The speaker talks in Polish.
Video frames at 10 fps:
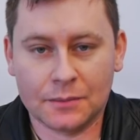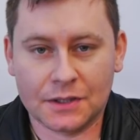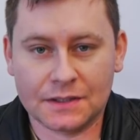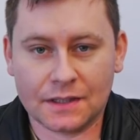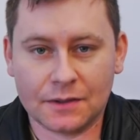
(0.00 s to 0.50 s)

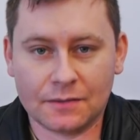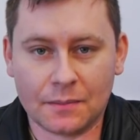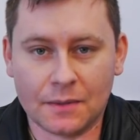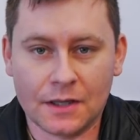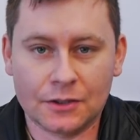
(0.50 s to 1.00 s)
przedstawię
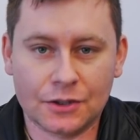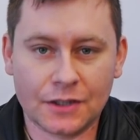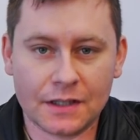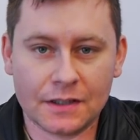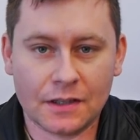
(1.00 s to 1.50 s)
Wam
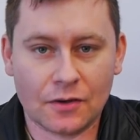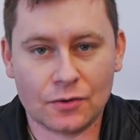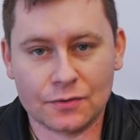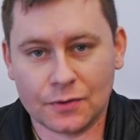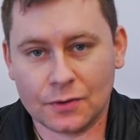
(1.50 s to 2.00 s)
cztery
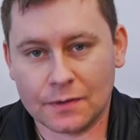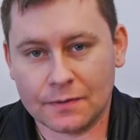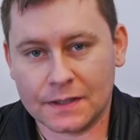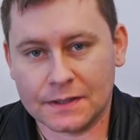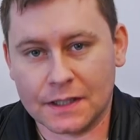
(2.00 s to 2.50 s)
rozwojowe
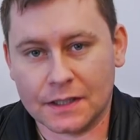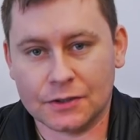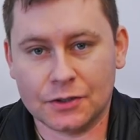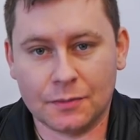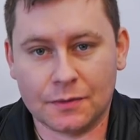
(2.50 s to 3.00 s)
wersje
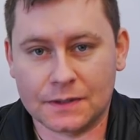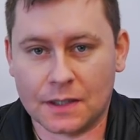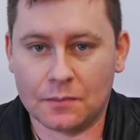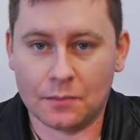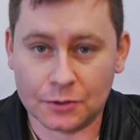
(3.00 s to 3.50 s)

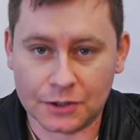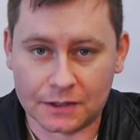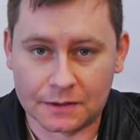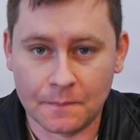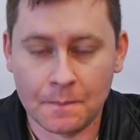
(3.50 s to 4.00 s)
szybowca Bocian.